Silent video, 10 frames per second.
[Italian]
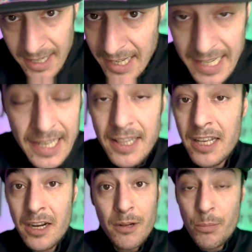
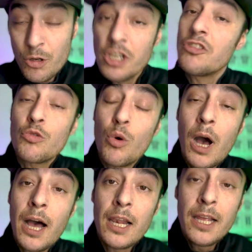l'iter
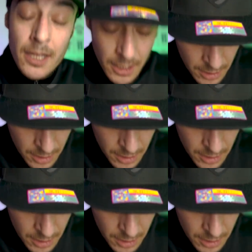processuale,